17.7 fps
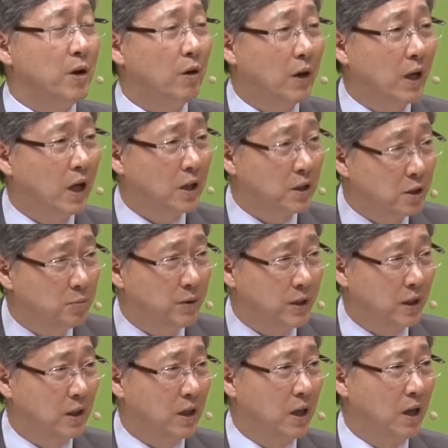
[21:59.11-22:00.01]

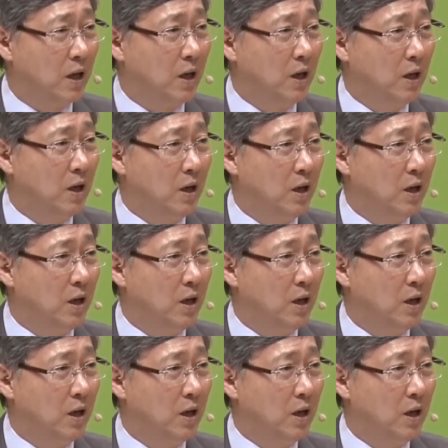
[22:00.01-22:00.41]
허락하심인가?